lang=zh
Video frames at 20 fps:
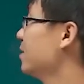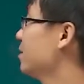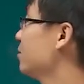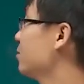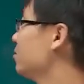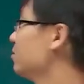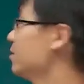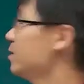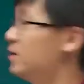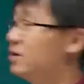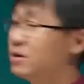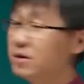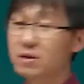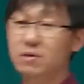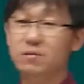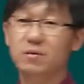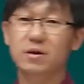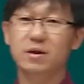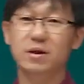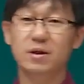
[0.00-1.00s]
这个独立性
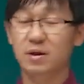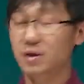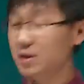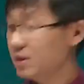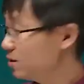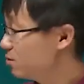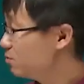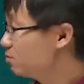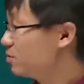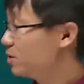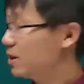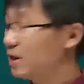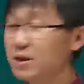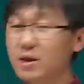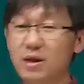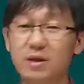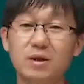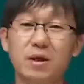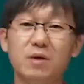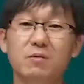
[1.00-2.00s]
的问题，你总成
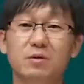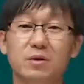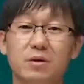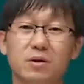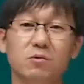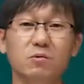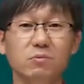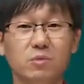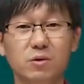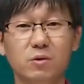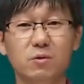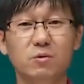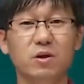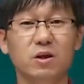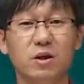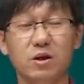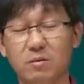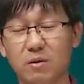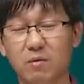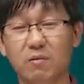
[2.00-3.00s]
天在我这董事
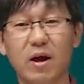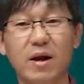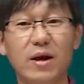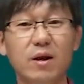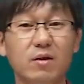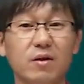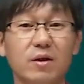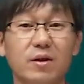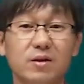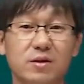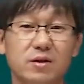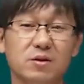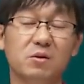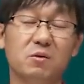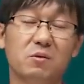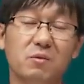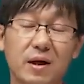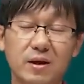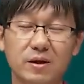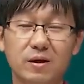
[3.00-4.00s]
会里边发言，指
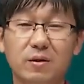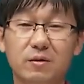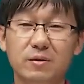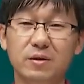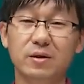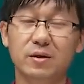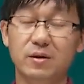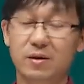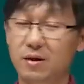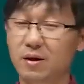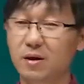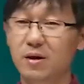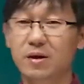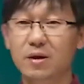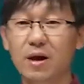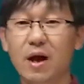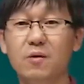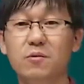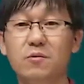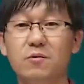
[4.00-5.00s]
手画脚的，啊，
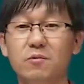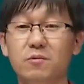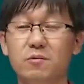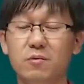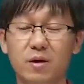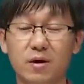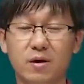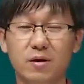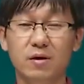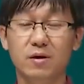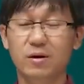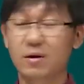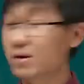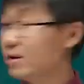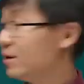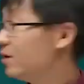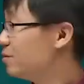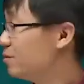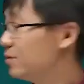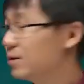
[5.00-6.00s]
干预我，啊，
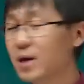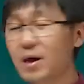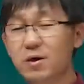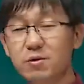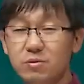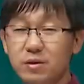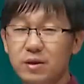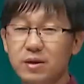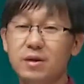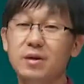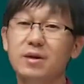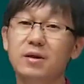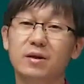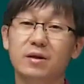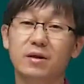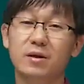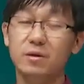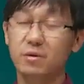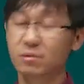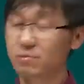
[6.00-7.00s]
所以干脆，
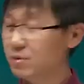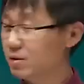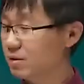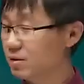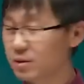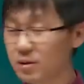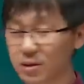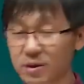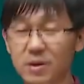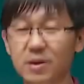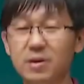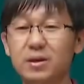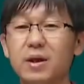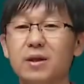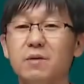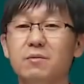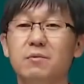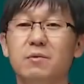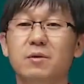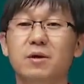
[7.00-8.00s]
啊，我现
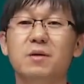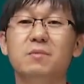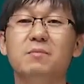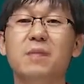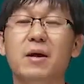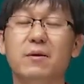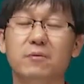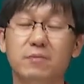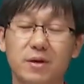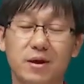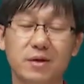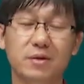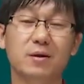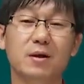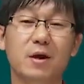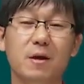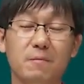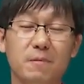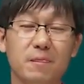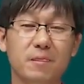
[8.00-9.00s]
在我给你买回来
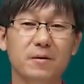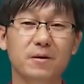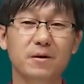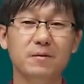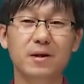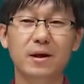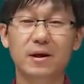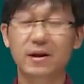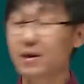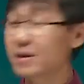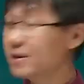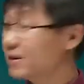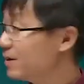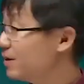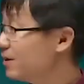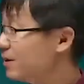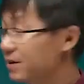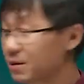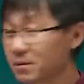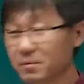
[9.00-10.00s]
得了，是吧？
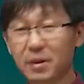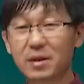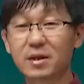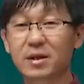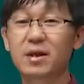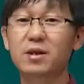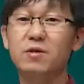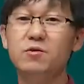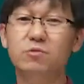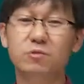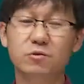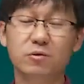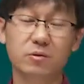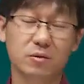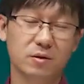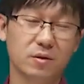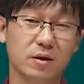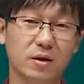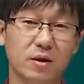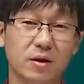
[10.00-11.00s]
你把你踢出去，
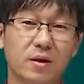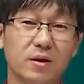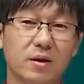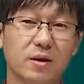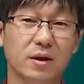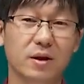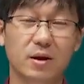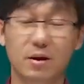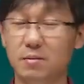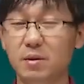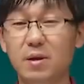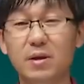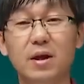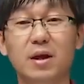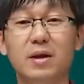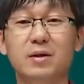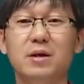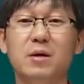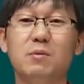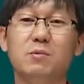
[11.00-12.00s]
啊，你别
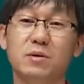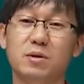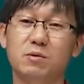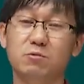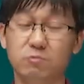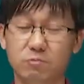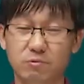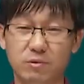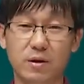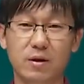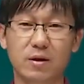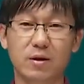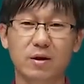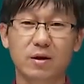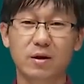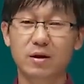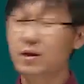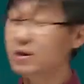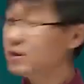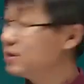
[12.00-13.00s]
再占我这股份，
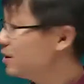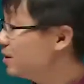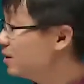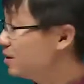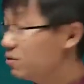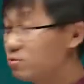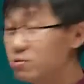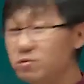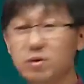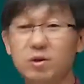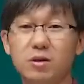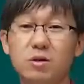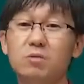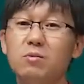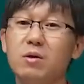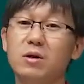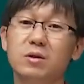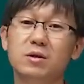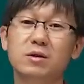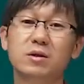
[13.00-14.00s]
啊，这个公司就
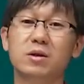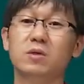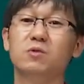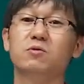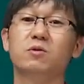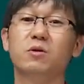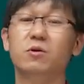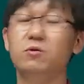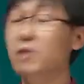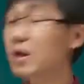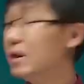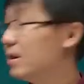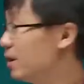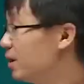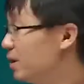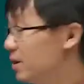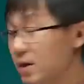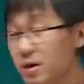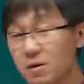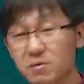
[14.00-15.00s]
我是自己说个算，
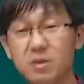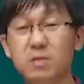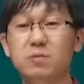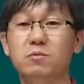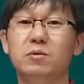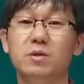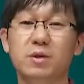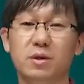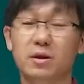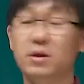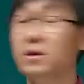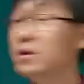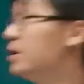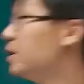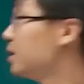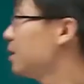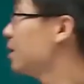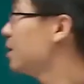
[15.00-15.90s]
也有这种可能性，